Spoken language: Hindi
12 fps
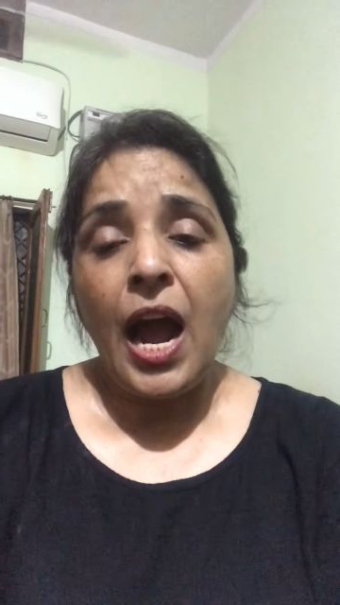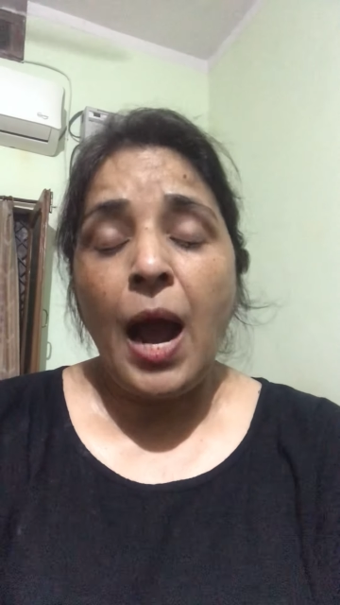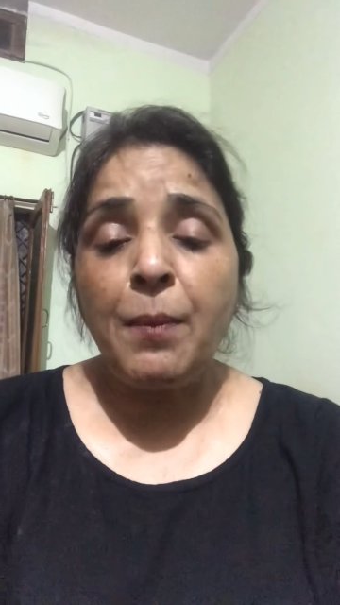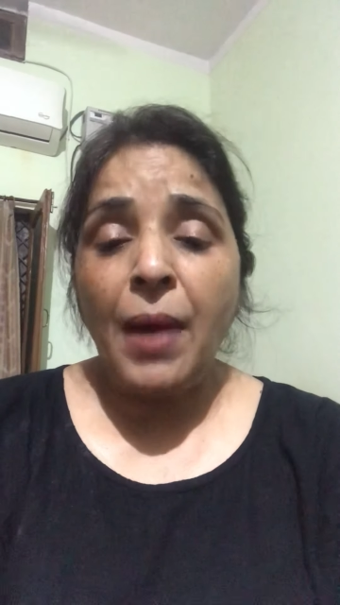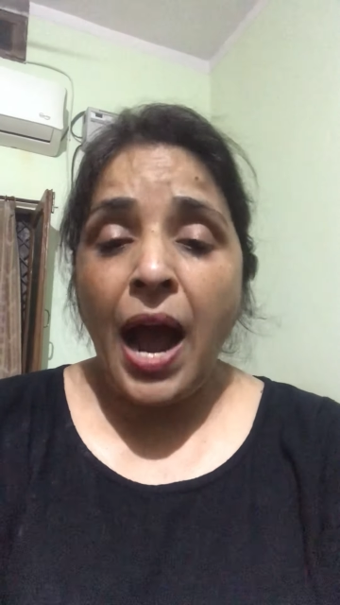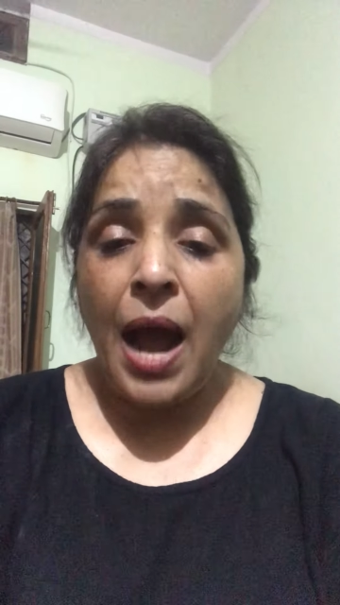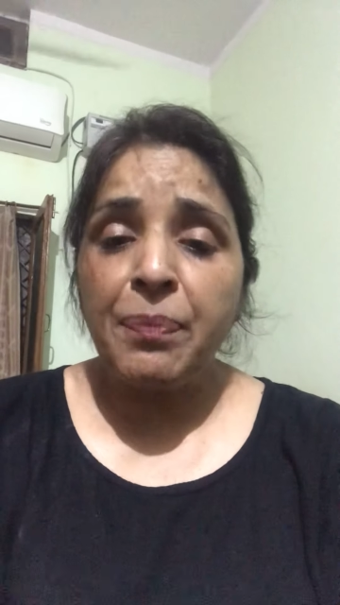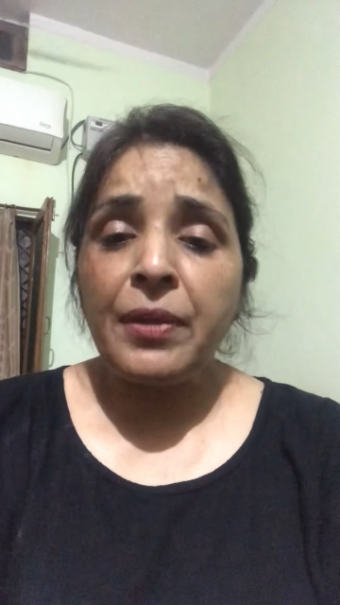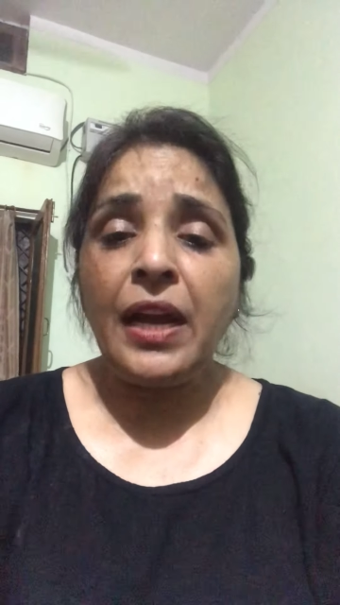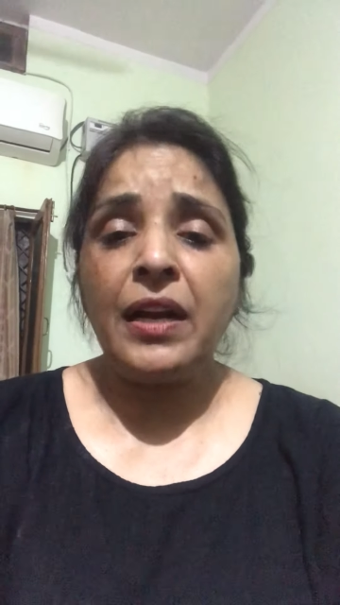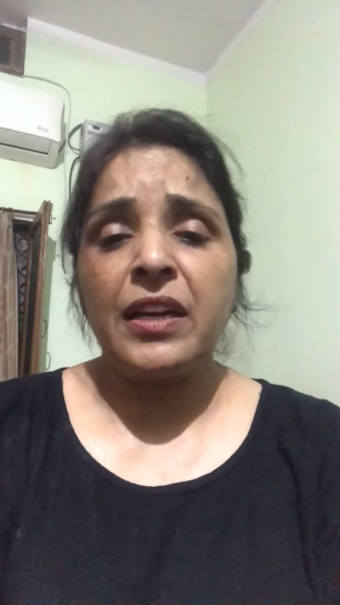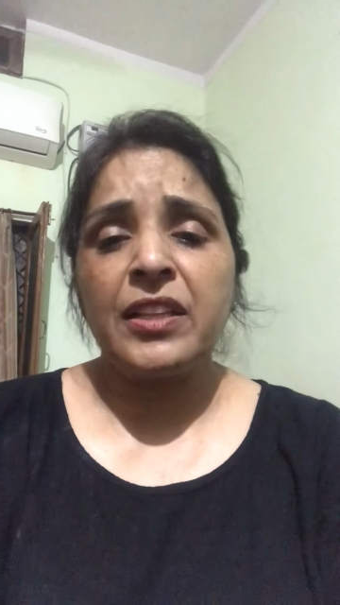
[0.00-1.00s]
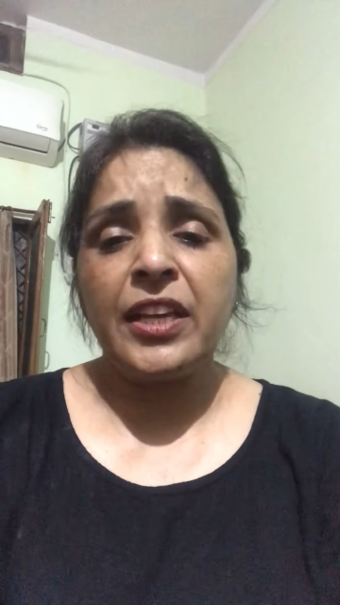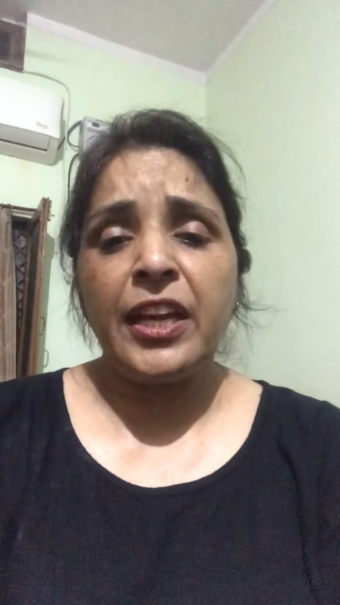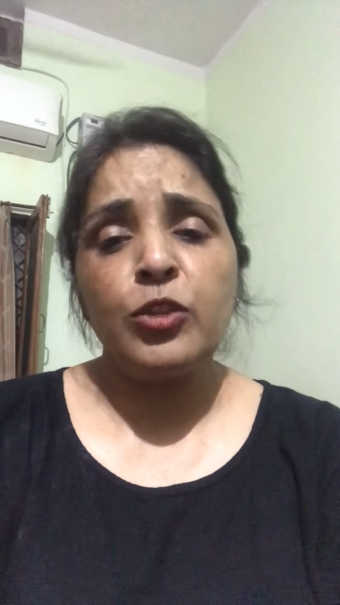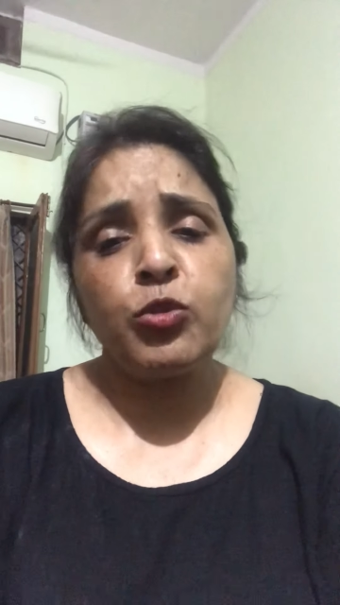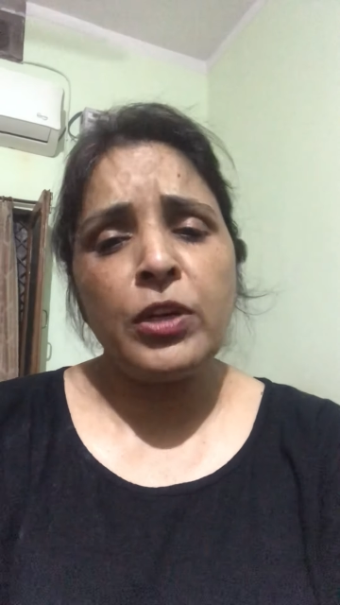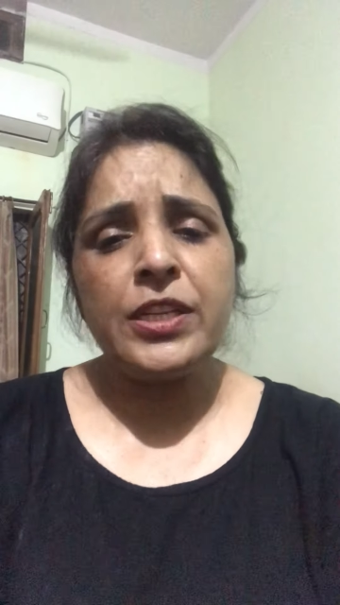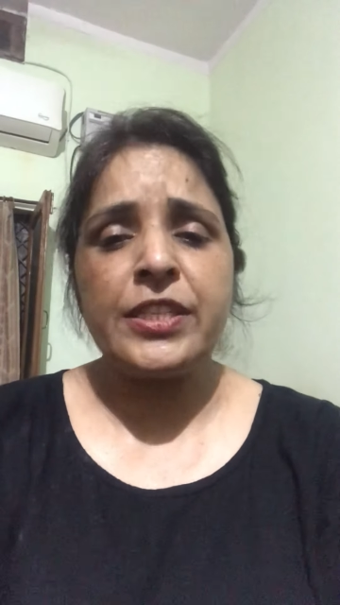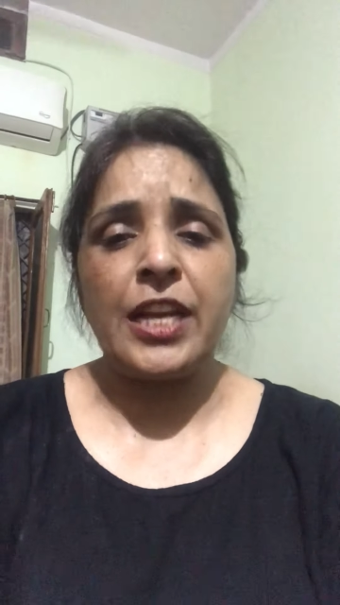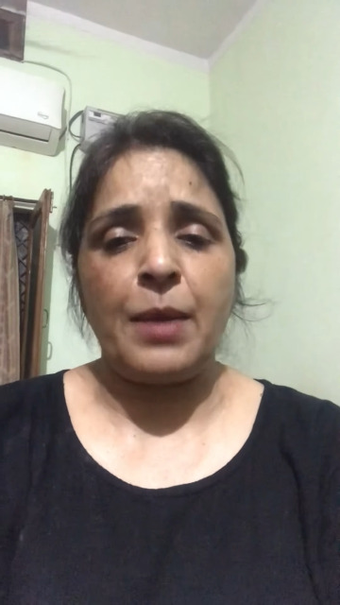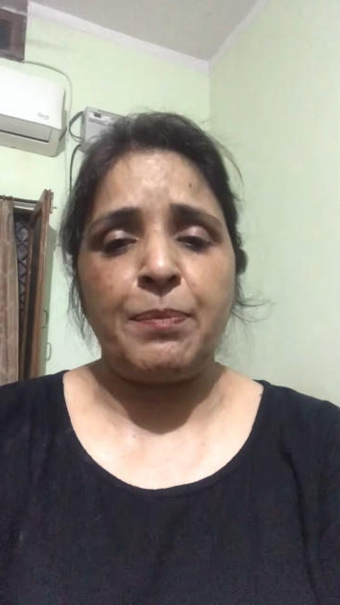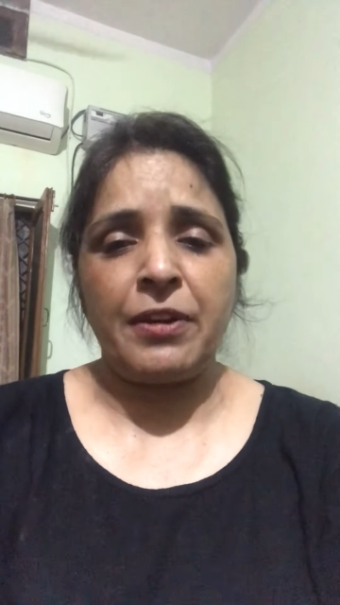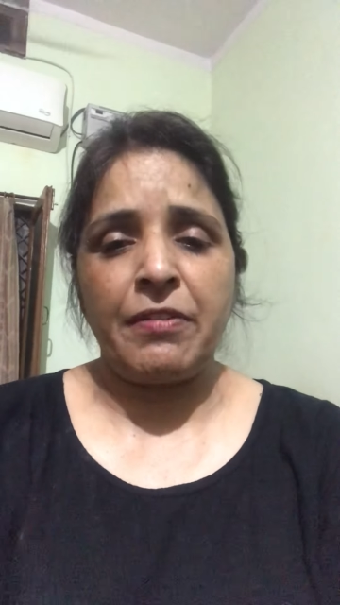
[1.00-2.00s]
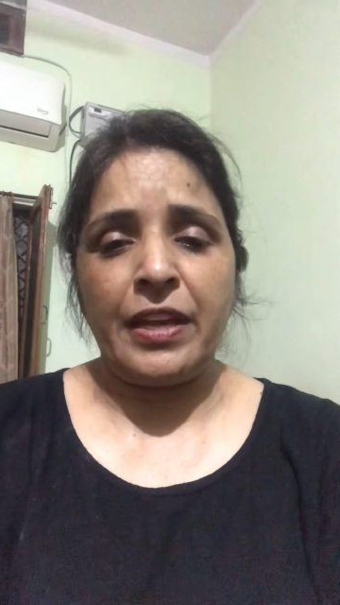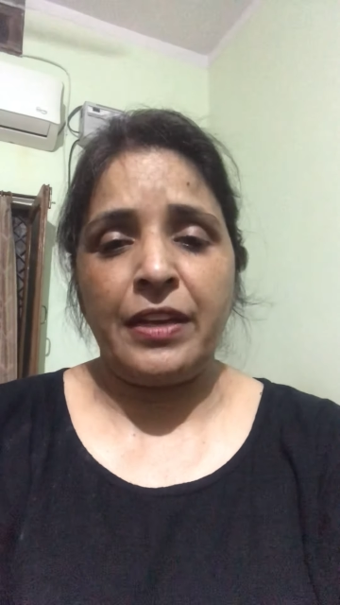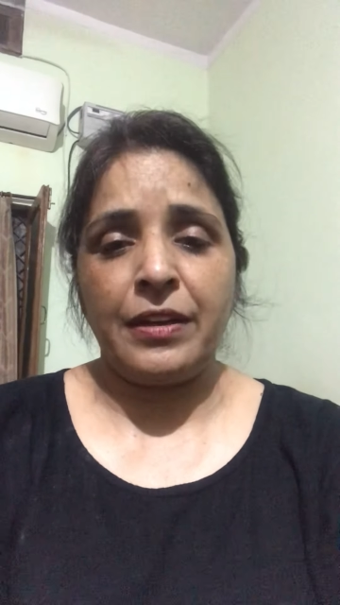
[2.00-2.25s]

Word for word: अब आप क्या करते हैं थोड़ी सी लापरवाही